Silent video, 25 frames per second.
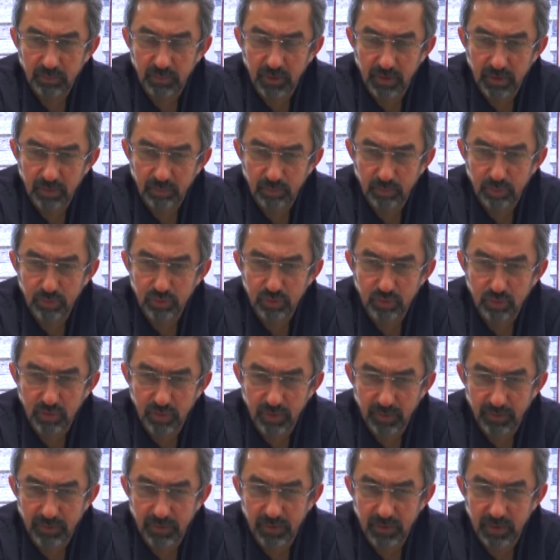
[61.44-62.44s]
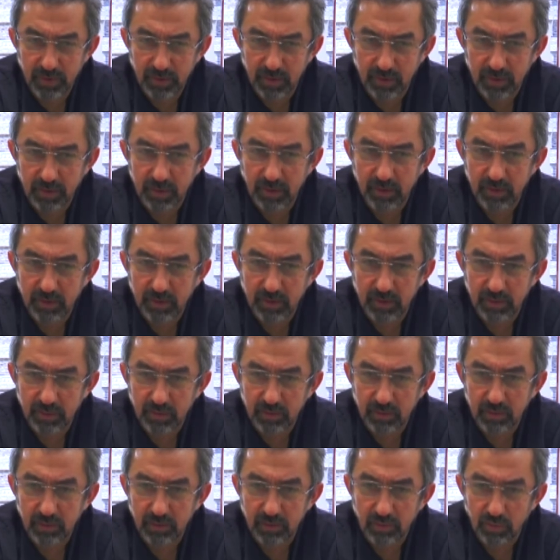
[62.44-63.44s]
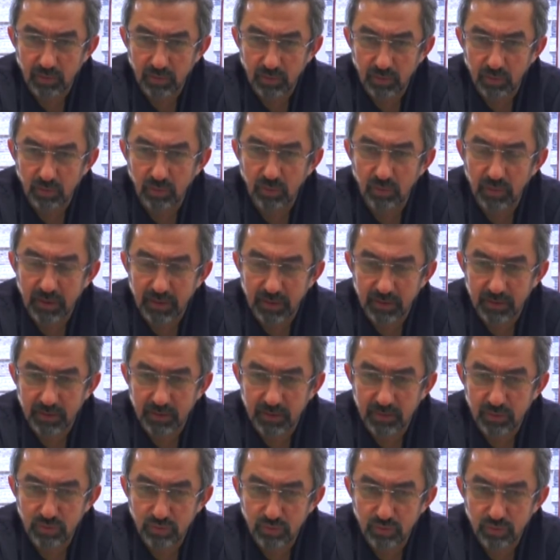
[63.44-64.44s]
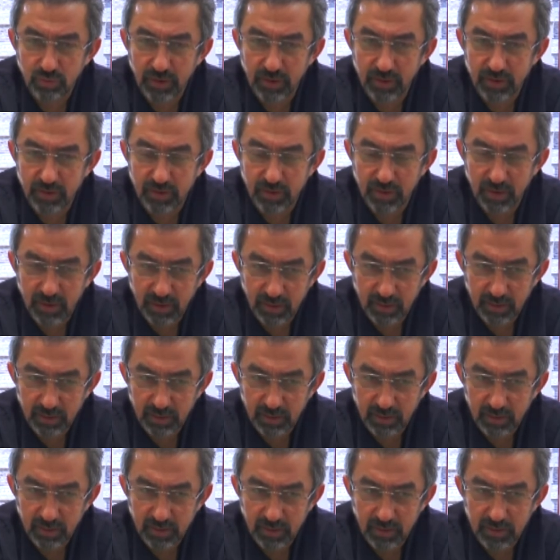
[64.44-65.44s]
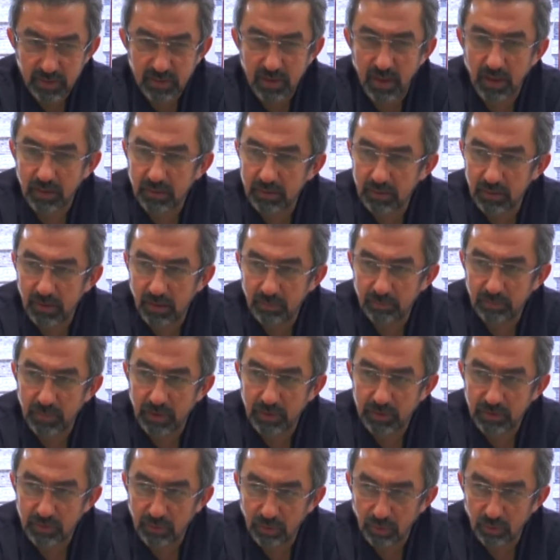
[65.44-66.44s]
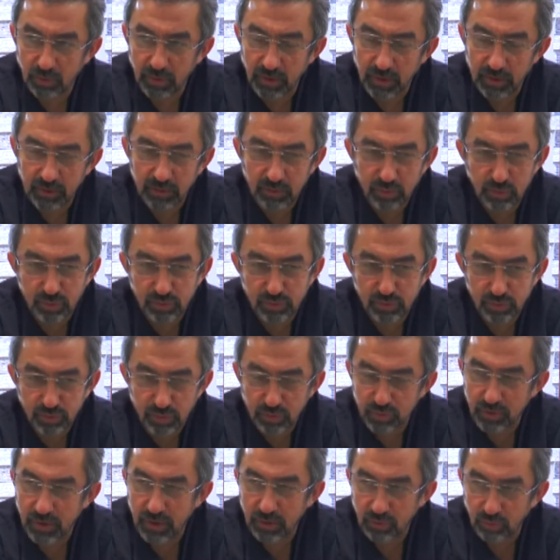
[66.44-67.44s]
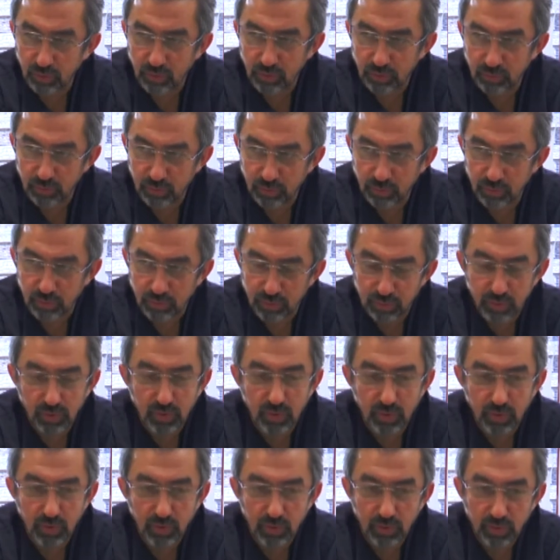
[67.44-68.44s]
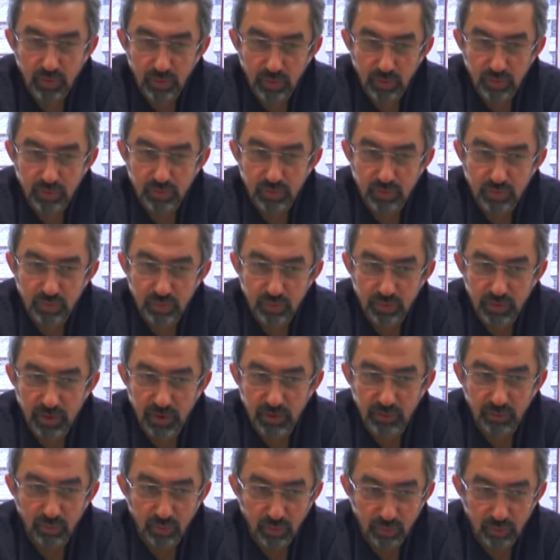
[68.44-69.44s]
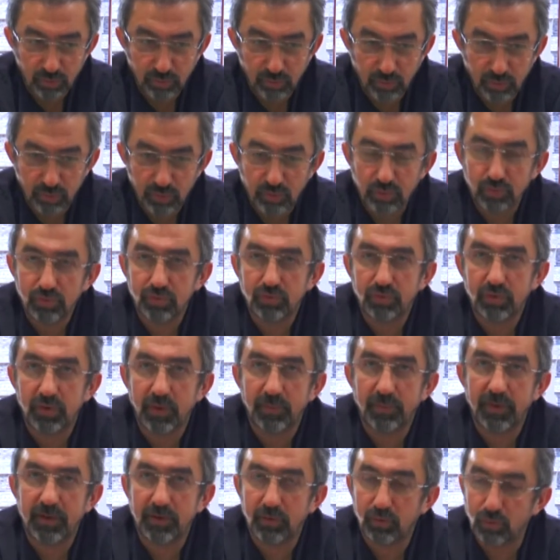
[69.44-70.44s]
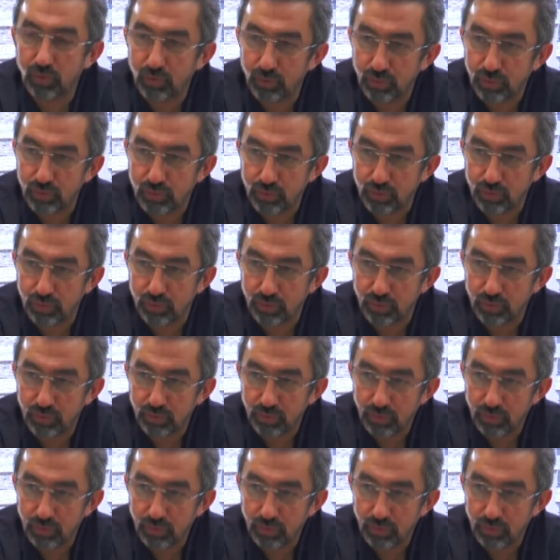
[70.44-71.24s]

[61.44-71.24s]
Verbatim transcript: menopoz dönemine kadar olan süreçte salgılanmakta olan östrojen hormonudur. Östrojen hormonu damar koruyucudur.